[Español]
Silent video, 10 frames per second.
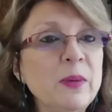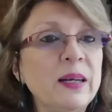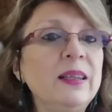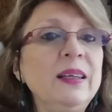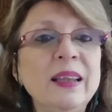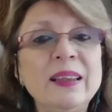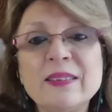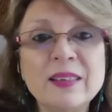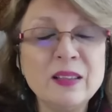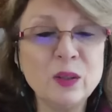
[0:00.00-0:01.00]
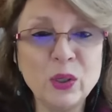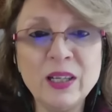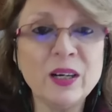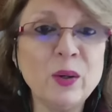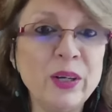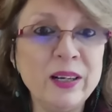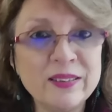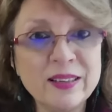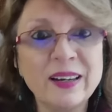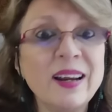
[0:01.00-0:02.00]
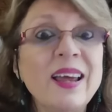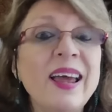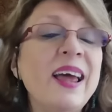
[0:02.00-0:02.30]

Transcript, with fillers: Martínez en sintonía con el ser.